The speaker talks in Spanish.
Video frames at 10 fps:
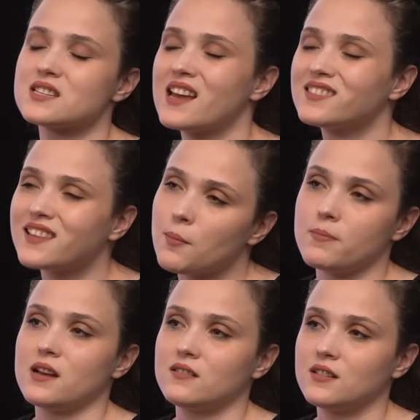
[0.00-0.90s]
esa
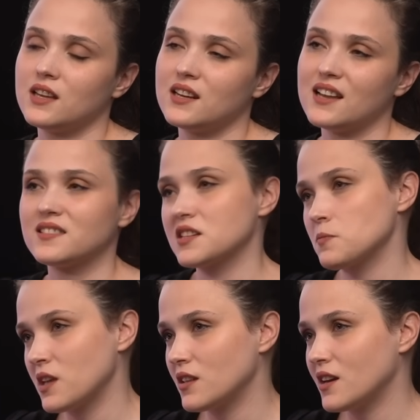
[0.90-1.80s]
etapa en A3
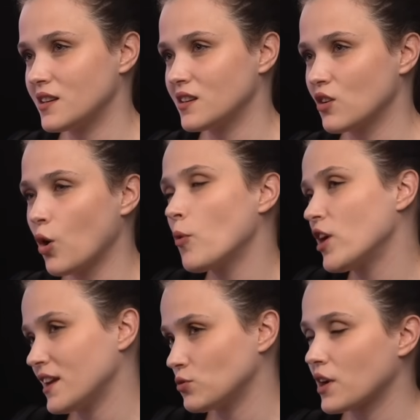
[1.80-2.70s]
Media y cómo
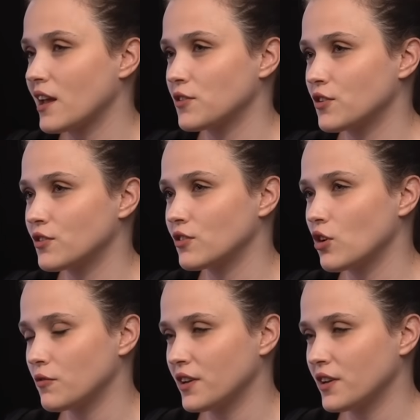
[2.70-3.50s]
era tu relación con